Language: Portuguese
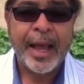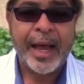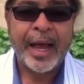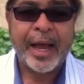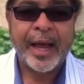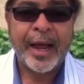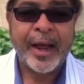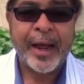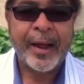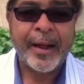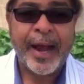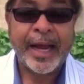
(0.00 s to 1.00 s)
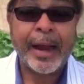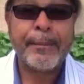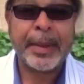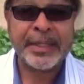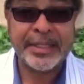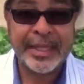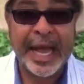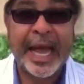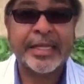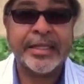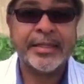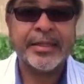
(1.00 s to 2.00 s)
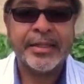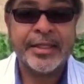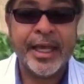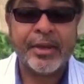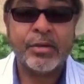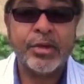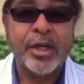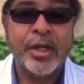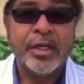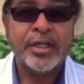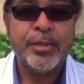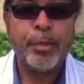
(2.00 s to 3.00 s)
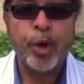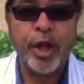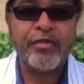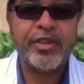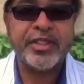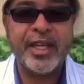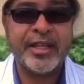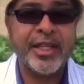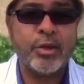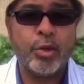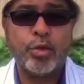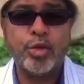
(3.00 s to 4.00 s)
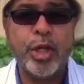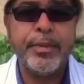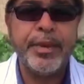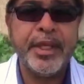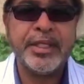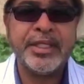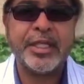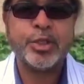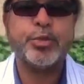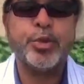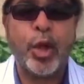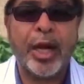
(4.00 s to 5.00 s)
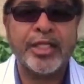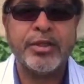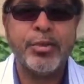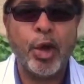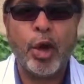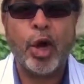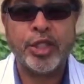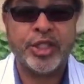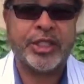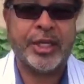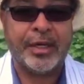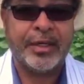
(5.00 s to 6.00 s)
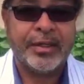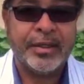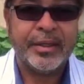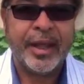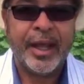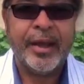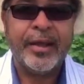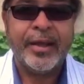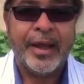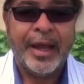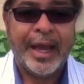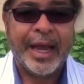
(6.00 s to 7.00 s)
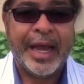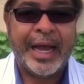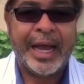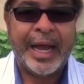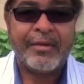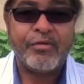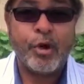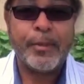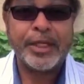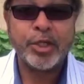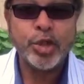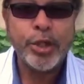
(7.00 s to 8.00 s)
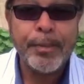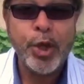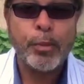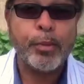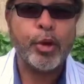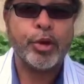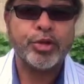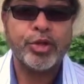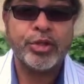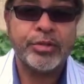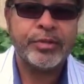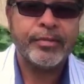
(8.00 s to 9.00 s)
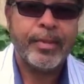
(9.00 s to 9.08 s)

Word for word: a, a capacidade, certo? De poder fazer dentro dos limites a subsolagem biológica, né? a, a formação de bioporos.